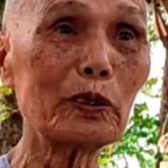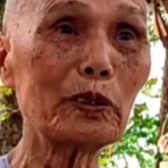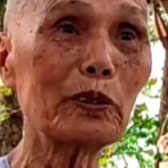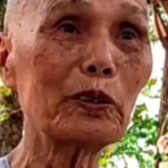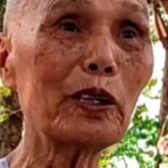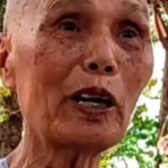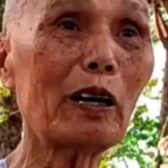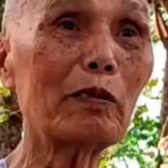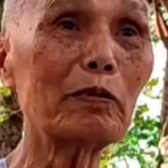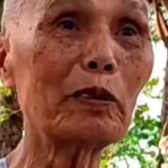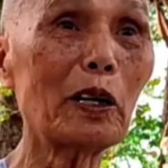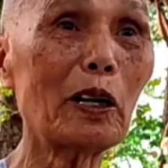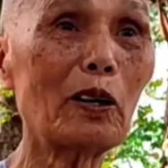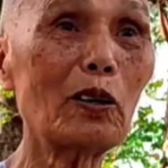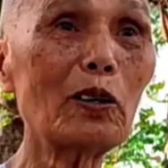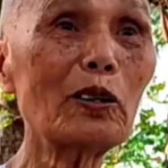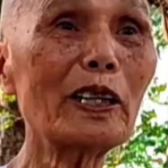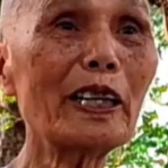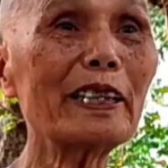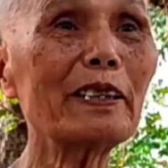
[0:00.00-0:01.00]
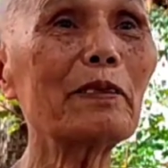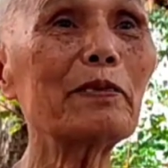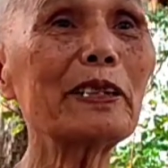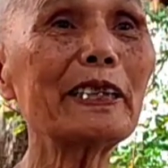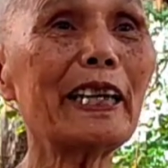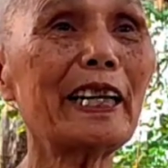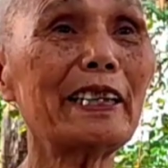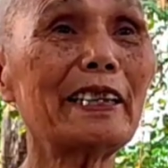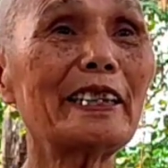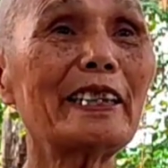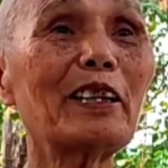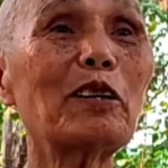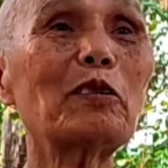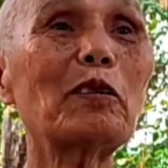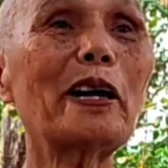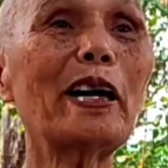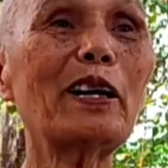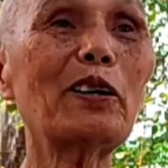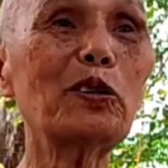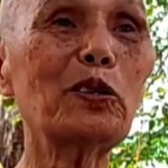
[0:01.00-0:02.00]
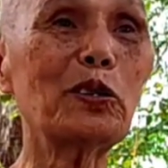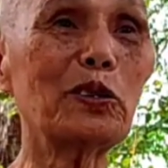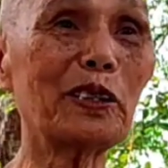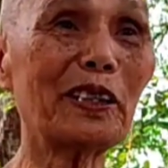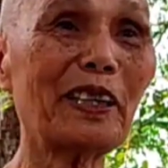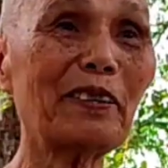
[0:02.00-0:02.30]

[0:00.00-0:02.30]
núi ông nổ nó mới giành châu Áo